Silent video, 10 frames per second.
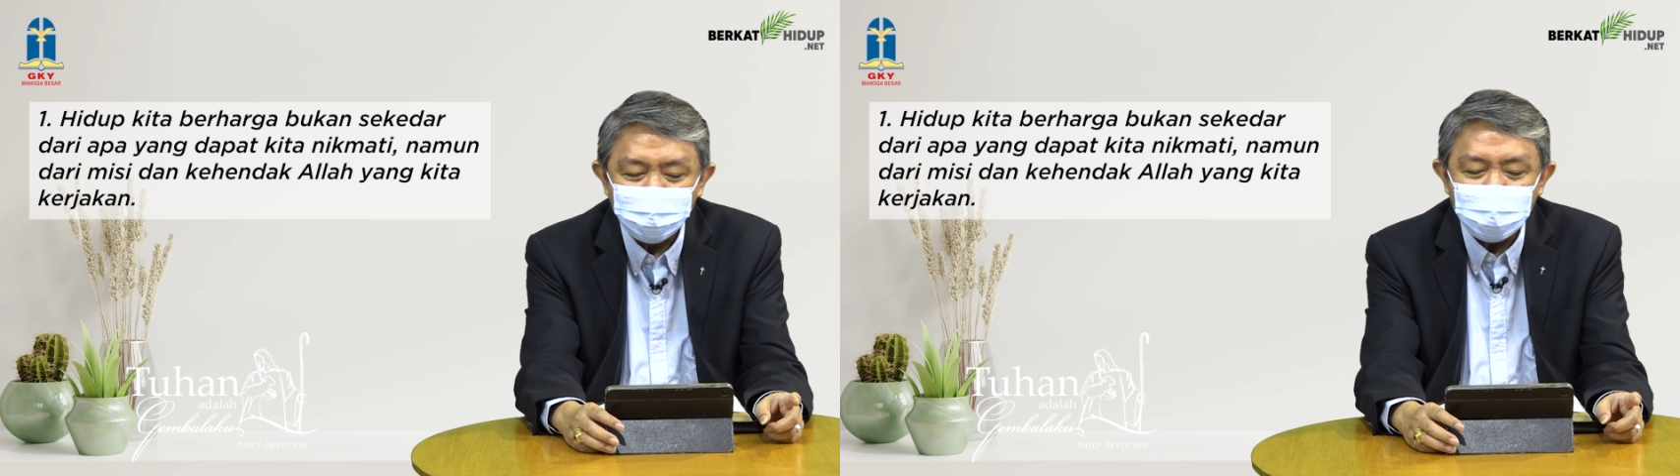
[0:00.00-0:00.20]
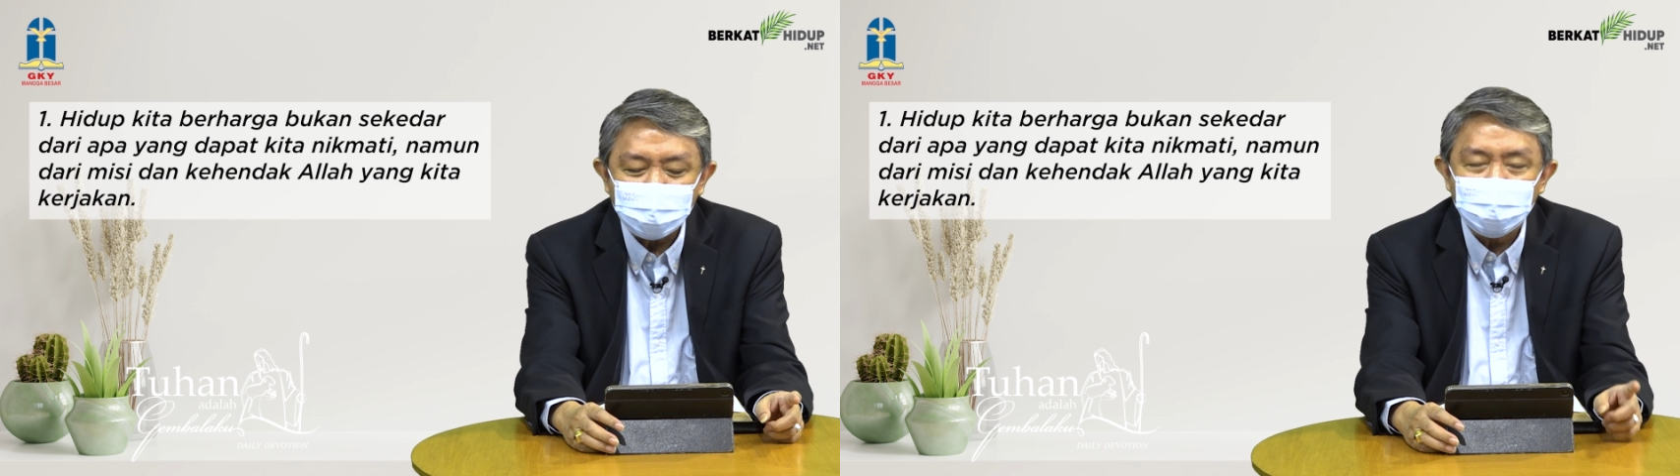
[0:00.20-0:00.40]

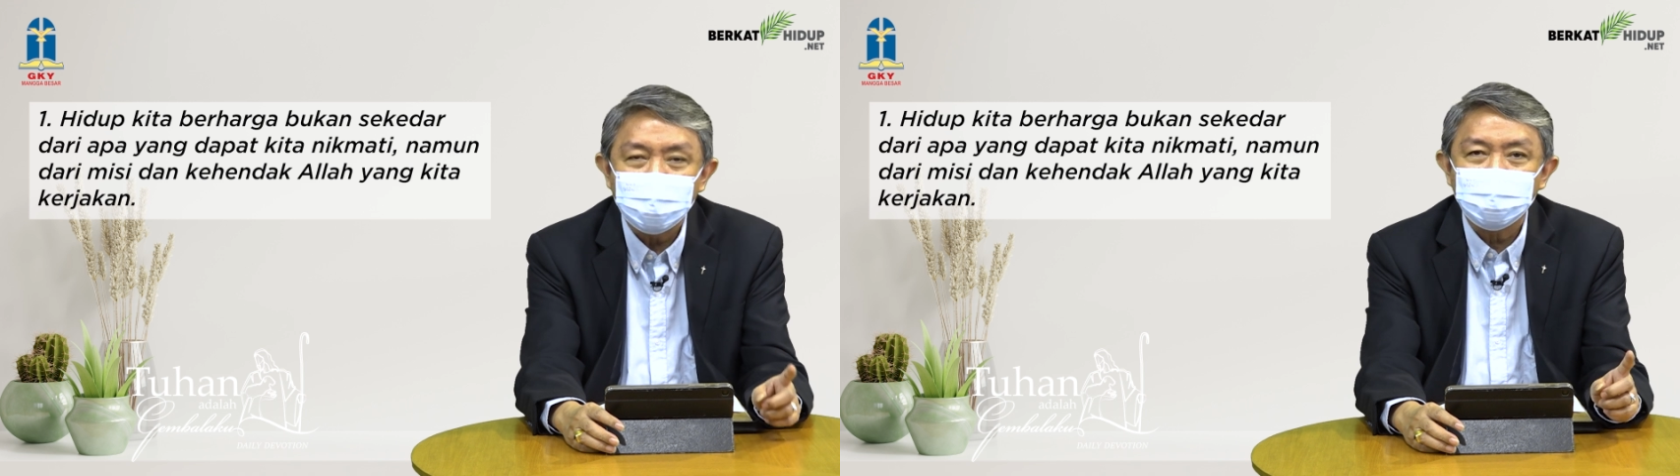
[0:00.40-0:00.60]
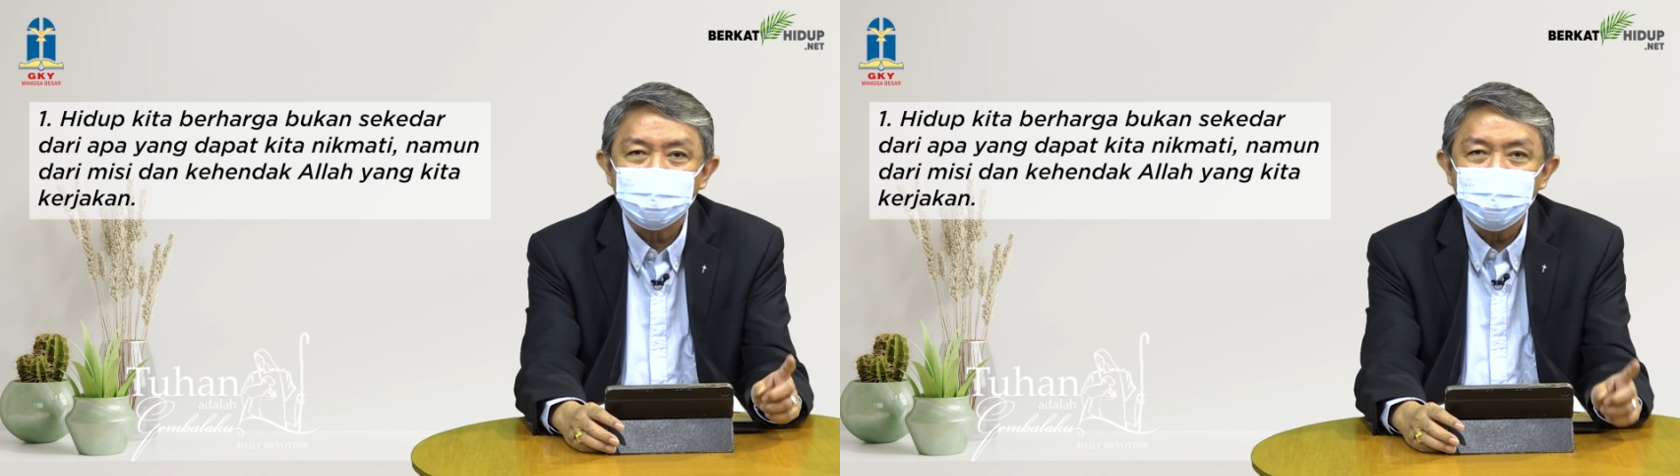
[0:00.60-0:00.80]

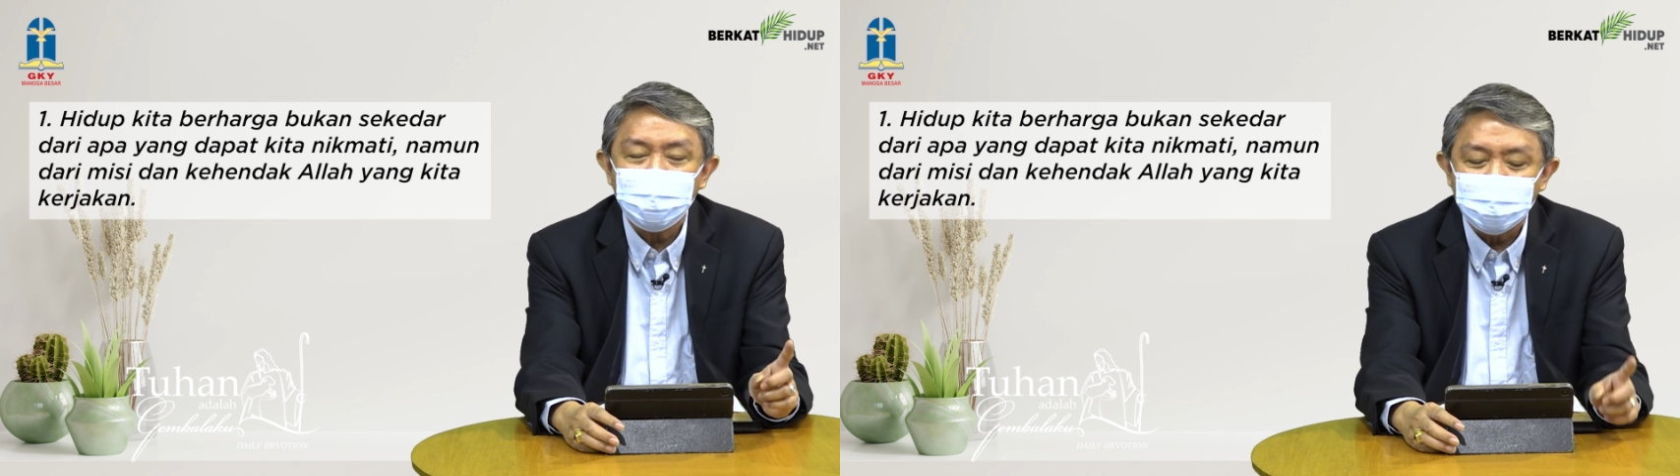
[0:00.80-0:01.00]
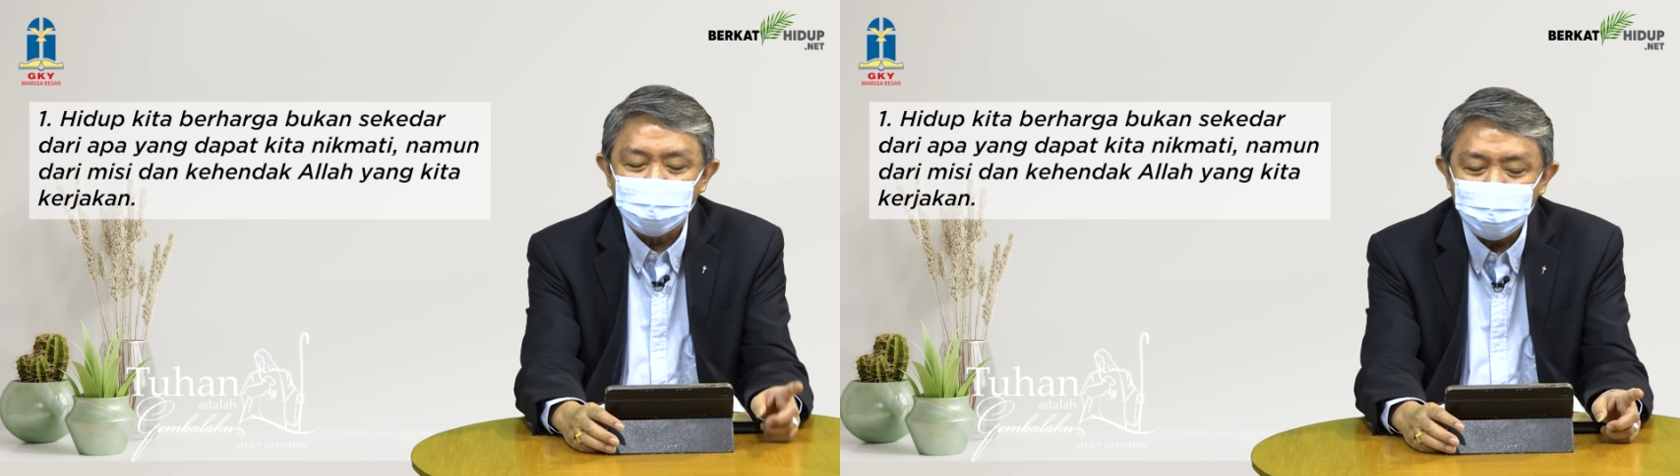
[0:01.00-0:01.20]
makananku
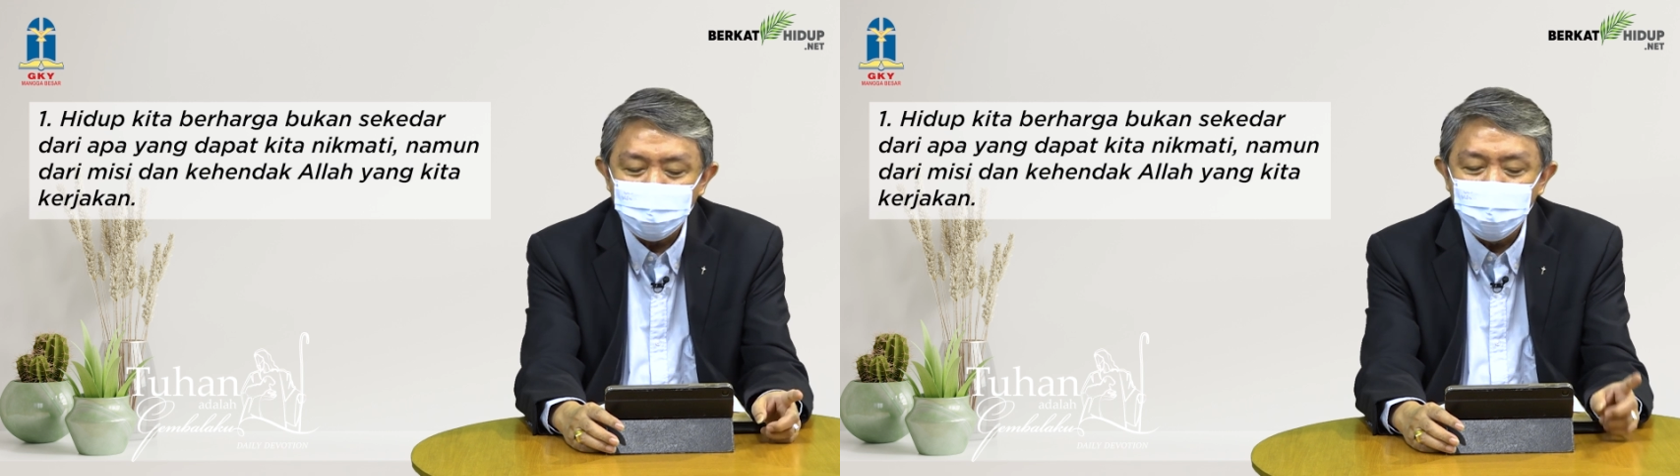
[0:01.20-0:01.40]
ialah